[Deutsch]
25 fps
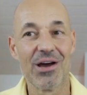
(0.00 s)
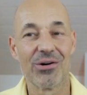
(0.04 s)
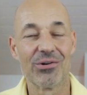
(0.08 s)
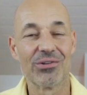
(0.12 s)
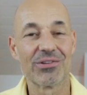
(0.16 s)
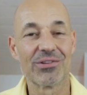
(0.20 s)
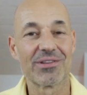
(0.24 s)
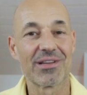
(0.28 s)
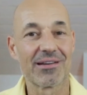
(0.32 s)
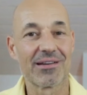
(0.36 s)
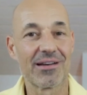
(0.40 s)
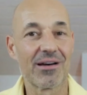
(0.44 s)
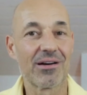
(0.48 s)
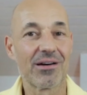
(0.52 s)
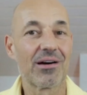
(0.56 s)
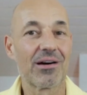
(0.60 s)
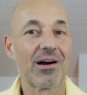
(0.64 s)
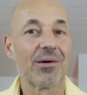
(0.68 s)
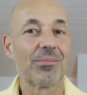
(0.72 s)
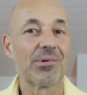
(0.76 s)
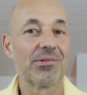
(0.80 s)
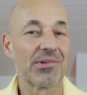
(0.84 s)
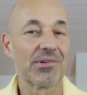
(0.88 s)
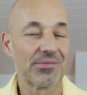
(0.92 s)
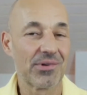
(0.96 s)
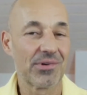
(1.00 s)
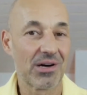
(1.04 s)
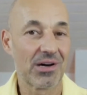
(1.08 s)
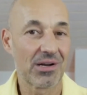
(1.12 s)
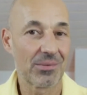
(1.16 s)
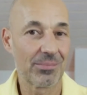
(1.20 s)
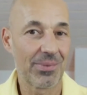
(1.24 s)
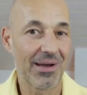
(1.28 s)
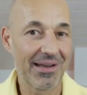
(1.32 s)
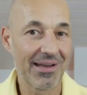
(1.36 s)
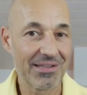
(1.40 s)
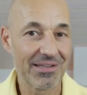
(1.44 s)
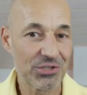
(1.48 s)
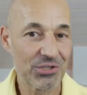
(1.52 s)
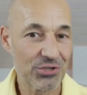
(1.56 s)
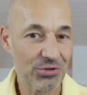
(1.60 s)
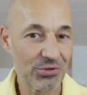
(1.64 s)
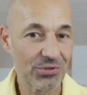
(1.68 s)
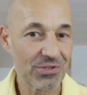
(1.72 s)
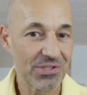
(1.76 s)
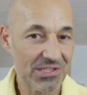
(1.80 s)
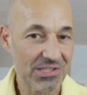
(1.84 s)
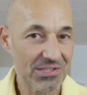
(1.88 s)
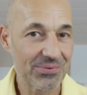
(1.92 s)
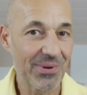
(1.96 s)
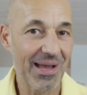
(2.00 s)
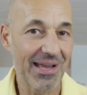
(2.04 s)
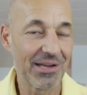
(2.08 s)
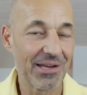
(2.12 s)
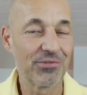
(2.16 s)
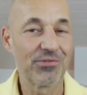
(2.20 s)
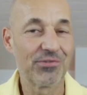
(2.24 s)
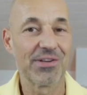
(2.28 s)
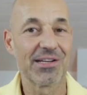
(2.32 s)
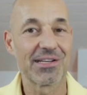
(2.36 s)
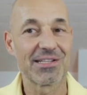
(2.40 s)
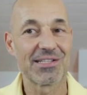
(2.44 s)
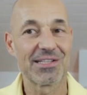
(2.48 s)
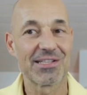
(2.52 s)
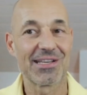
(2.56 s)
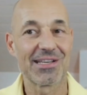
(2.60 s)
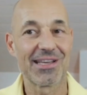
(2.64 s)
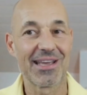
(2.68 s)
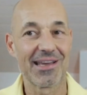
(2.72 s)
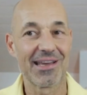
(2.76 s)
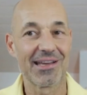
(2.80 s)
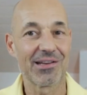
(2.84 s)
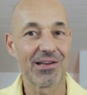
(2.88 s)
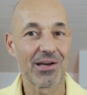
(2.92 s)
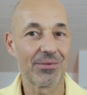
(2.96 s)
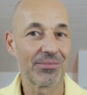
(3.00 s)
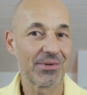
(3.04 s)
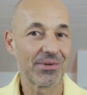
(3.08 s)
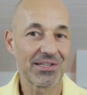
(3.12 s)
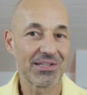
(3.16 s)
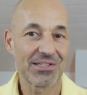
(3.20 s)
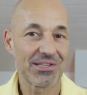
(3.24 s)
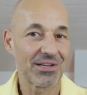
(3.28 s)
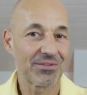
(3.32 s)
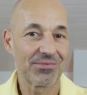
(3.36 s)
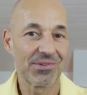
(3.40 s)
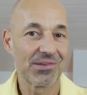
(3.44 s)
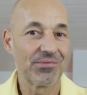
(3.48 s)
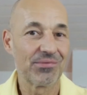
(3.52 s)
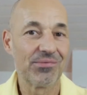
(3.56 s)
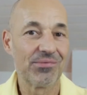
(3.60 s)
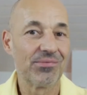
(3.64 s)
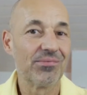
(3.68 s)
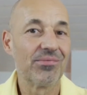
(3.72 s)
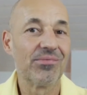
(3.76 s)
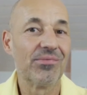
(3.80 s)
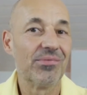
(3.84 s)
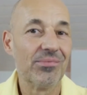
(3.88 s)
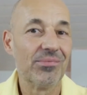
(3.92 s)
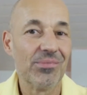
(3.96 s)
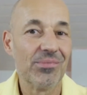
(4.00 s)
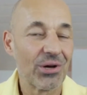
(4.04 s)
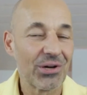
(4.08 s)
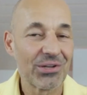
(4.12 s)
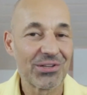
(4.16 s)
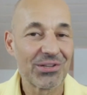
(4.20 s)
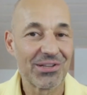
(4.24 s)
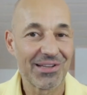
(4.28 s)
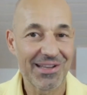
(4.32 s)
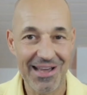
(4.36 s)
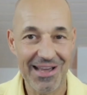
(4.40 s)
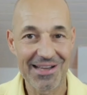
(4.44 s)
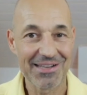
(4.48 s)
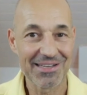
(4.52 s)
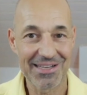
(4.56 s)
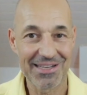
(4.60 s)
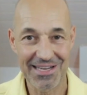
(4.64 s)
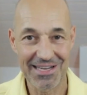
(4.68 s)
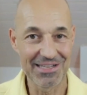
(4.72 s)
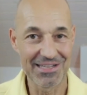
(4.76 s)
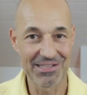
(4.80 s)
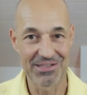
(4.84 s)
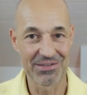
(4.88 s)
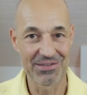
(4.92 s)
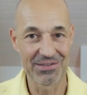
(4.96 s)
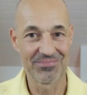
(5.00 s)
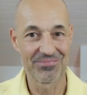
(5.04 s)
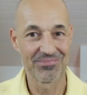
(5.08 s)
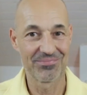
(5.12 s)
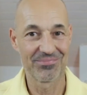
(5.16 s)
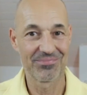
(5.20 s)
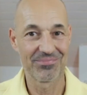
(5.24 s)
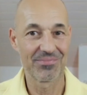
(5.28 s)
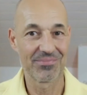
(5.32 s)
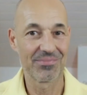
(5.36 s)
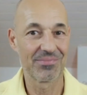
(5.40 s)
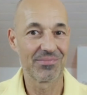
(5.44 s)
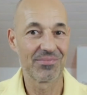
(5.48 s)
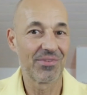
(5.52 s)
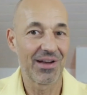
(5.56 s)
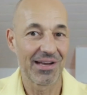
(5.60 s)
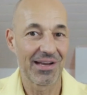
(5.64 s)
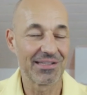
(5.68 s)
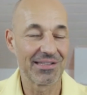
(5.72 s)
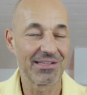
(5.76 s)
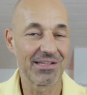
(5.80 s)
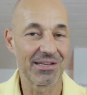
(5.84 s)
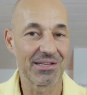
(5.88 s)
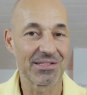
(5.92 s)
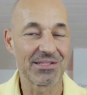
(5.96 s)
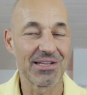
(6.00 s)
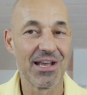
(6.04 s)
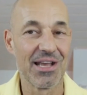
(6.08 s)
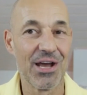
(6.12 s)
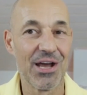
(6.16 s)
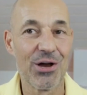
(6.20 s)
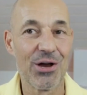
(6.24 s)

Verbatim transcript: Und danach aber, wir waren beide schon 42-jährig, haben gesagt, wir möchten kein Kind, ein weiteres.